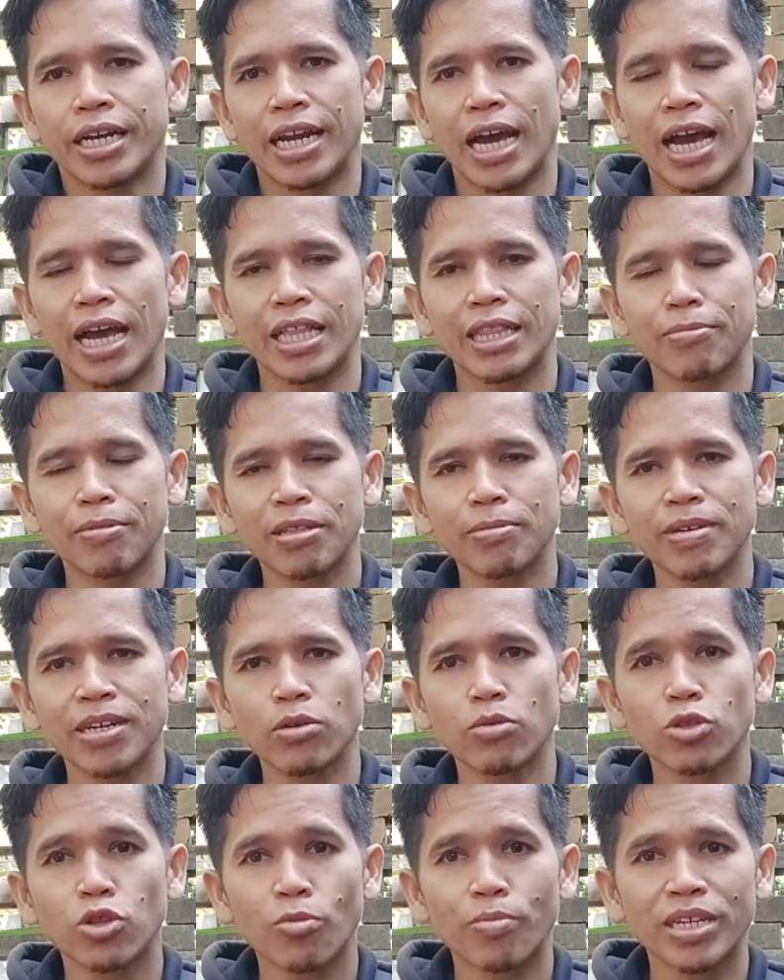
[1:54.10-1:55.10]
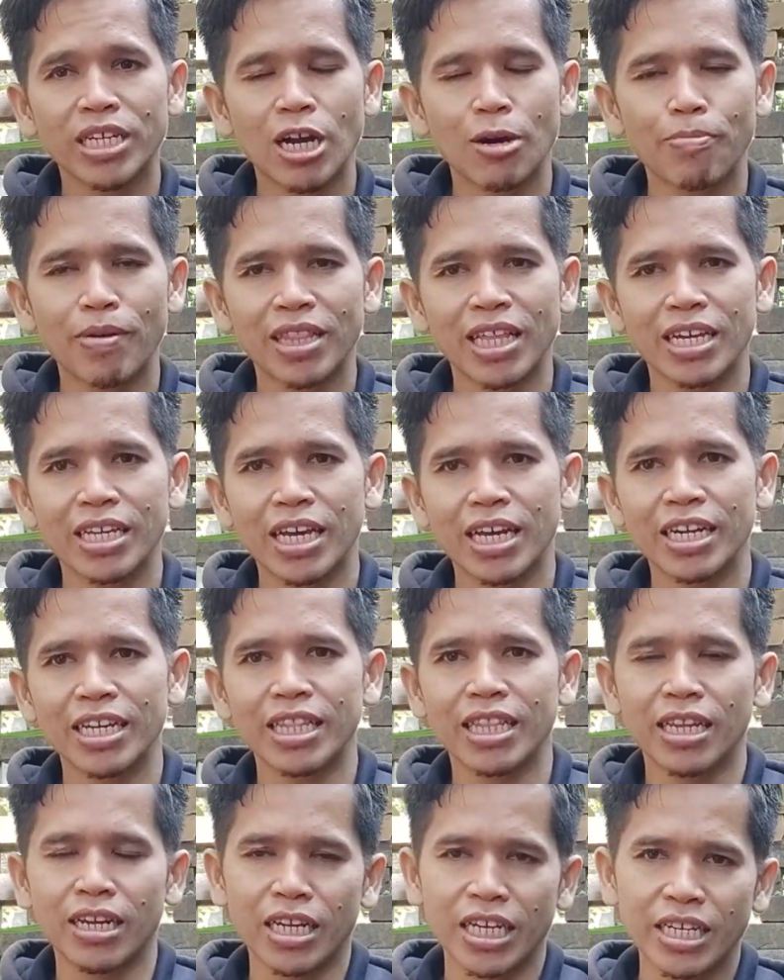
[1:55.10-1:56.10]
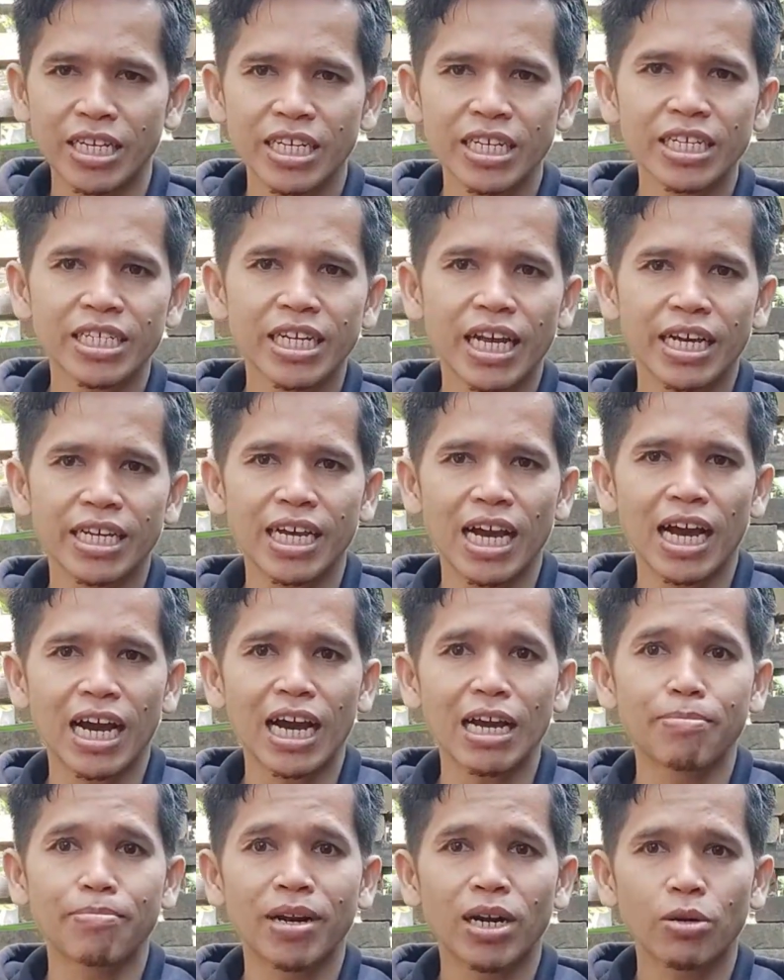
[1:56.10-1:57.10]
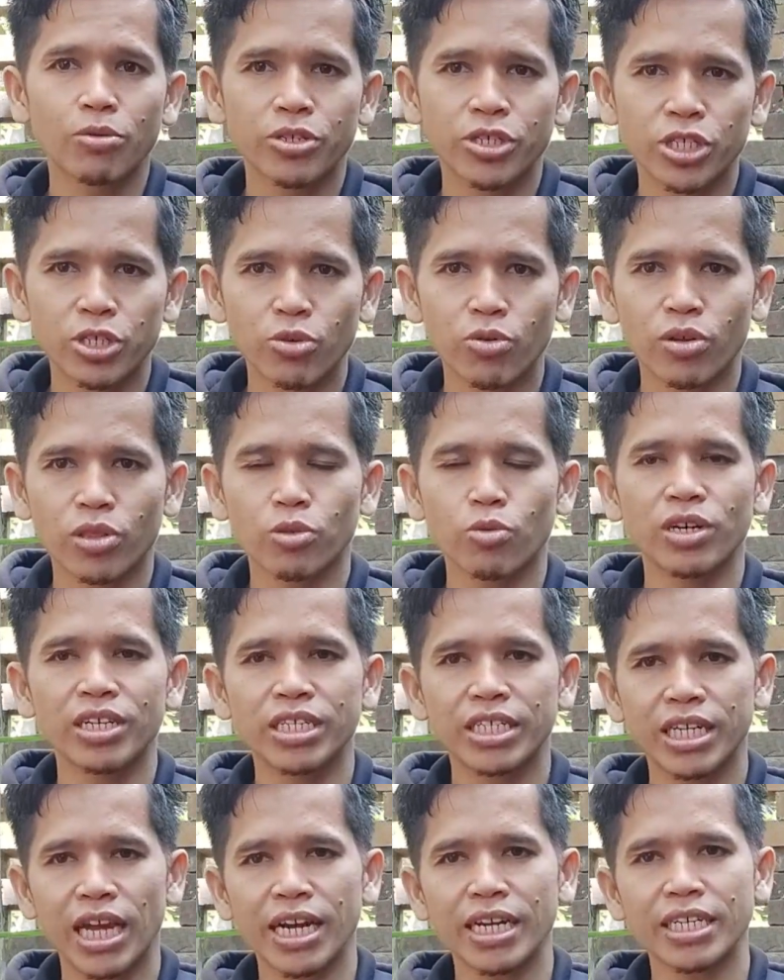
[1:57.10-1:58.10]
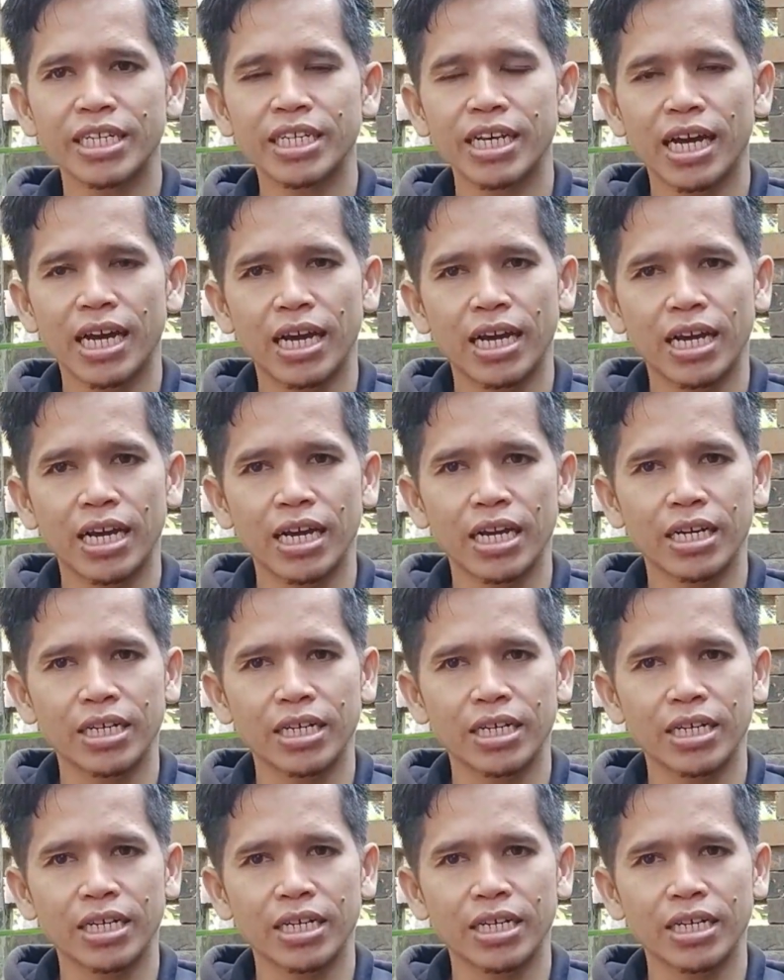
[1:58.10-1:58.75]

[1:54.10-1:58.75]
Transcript: Nah, teman-teman untuk menjawab pertanyaan ini, saya akan merujuk tulisan yang